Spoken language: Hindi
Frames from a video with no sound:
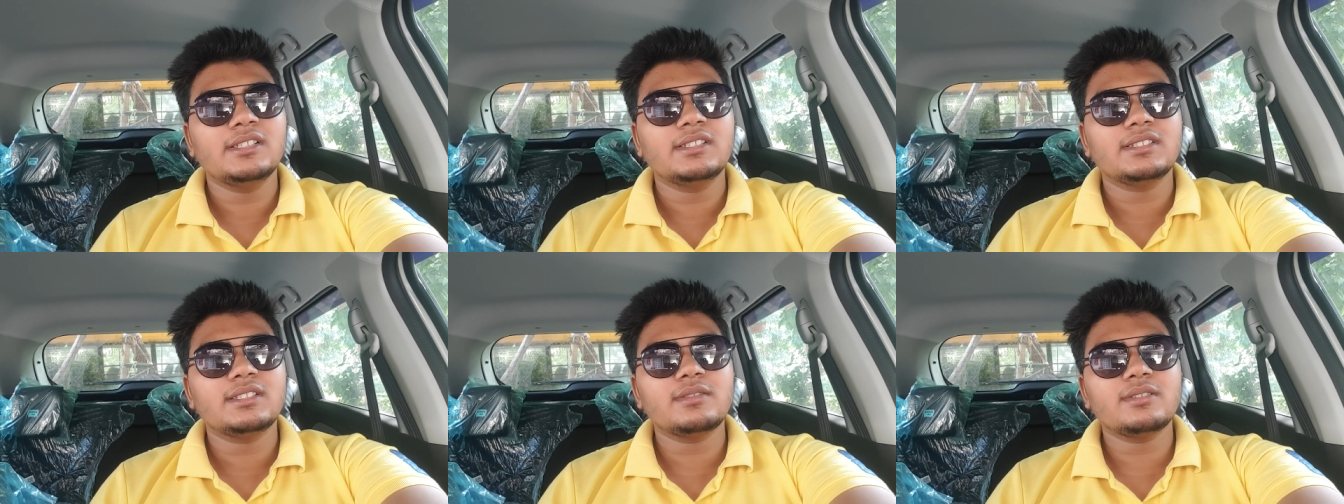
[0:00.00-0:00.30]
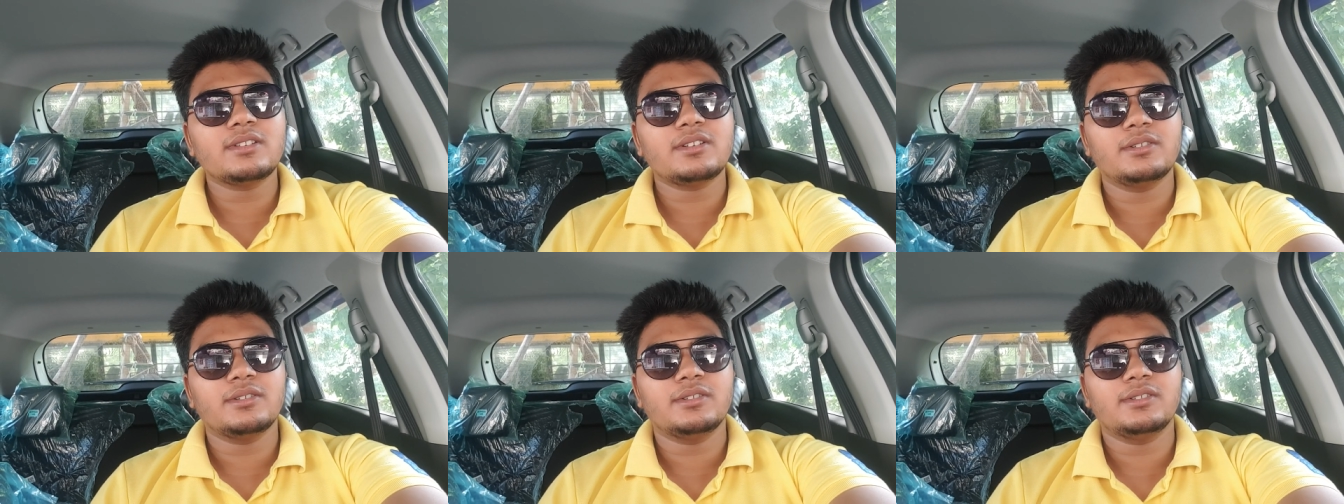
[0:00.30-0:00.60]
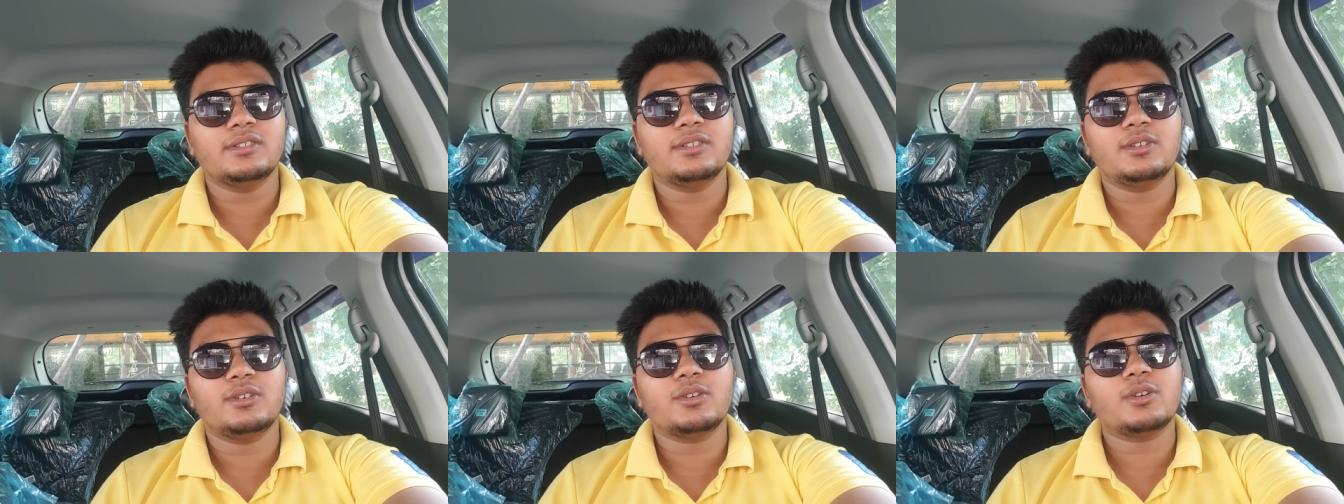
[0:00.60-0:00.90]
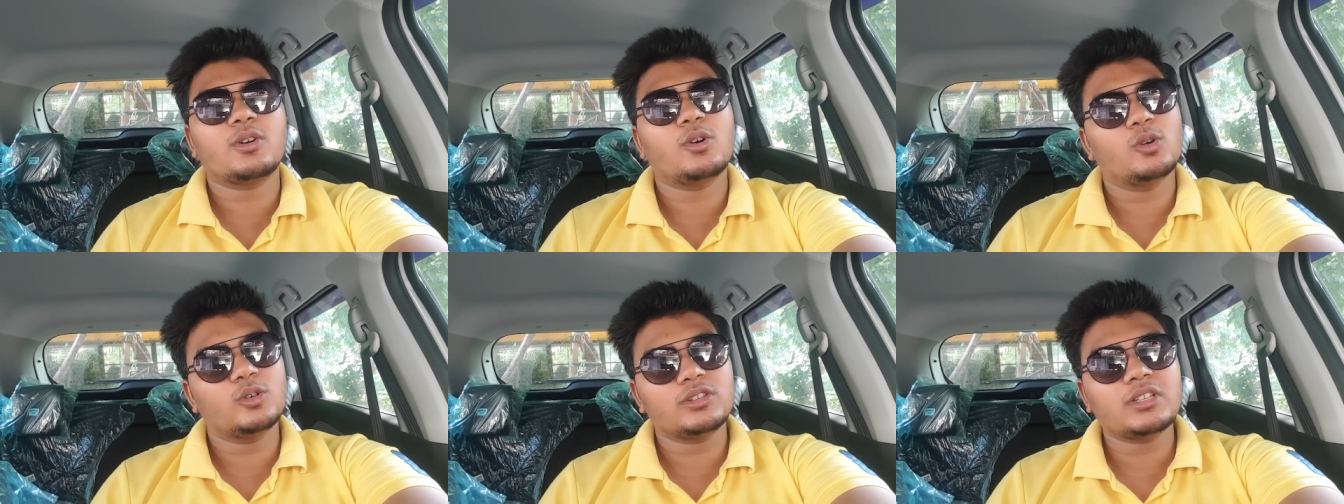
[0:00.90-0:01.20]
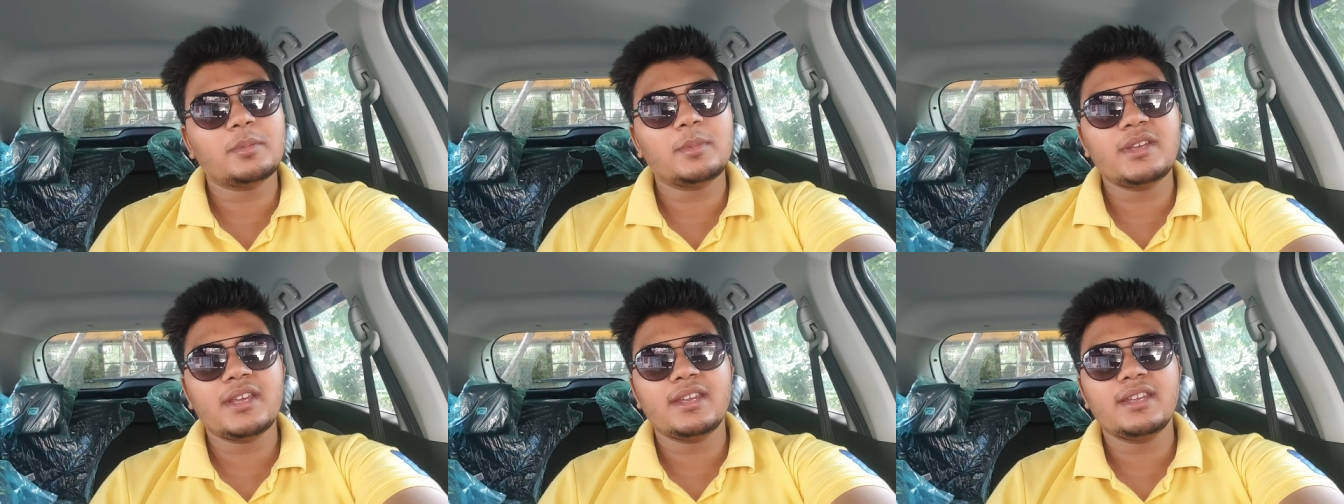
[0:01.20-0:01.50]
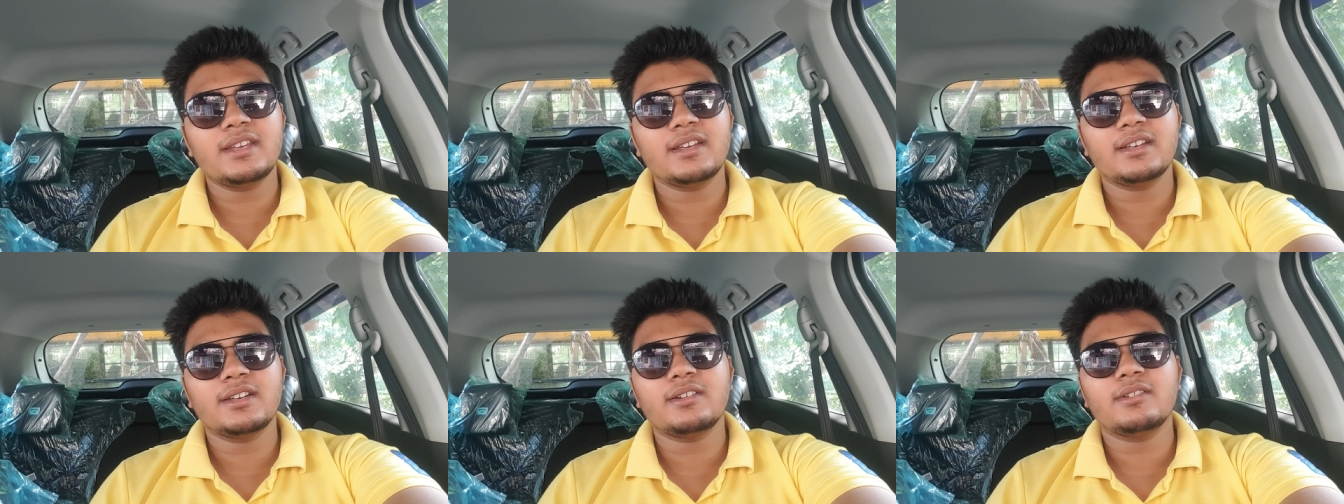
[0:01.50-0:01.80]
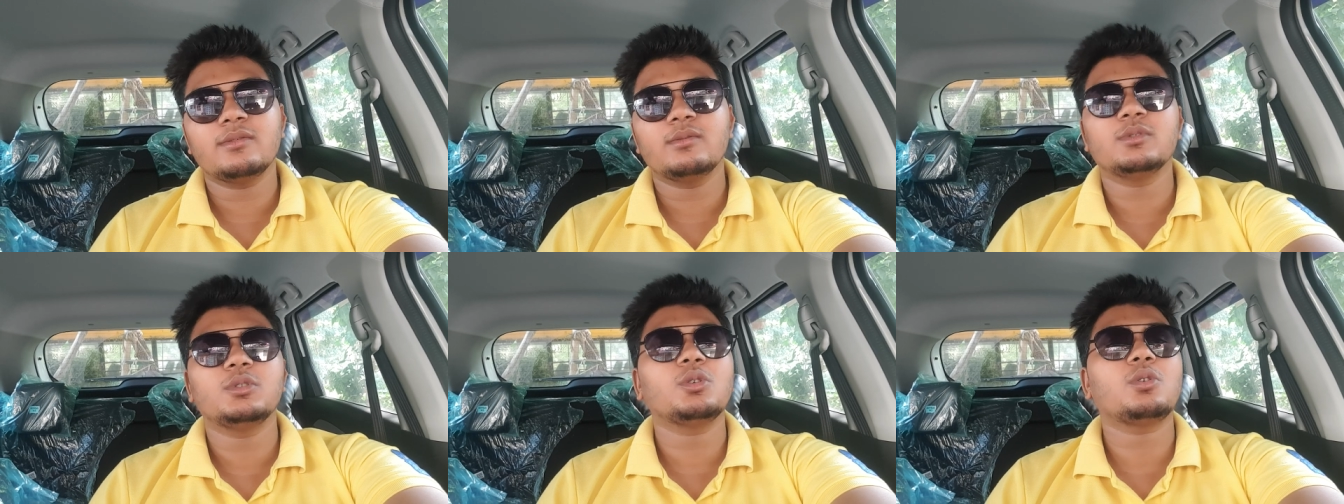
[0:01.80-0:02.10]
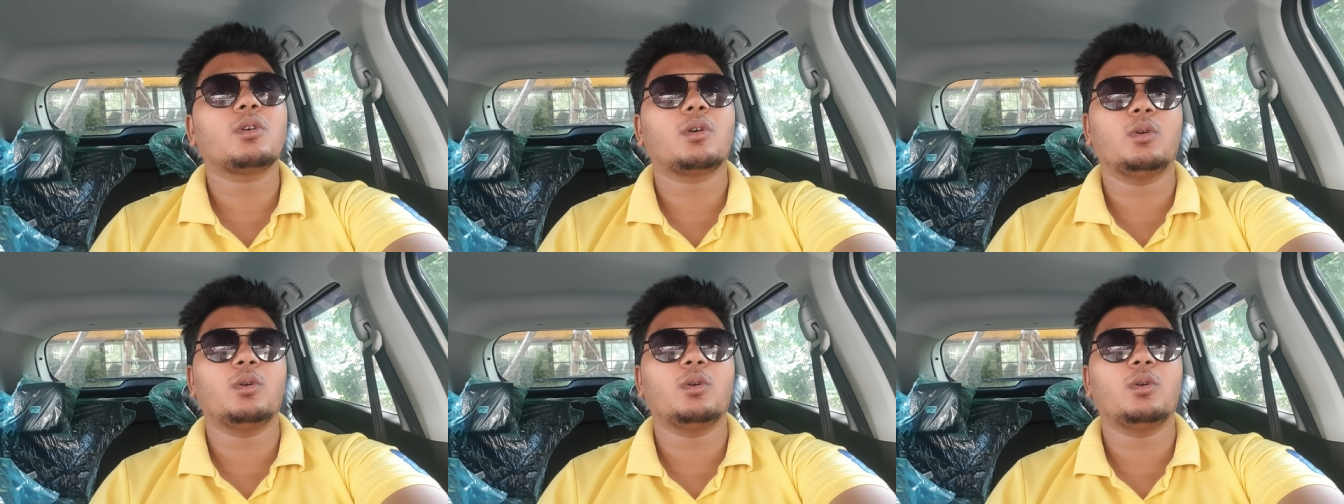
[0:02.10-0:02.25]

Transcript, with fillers: समझ रहे हो और होता भी यही है वो तो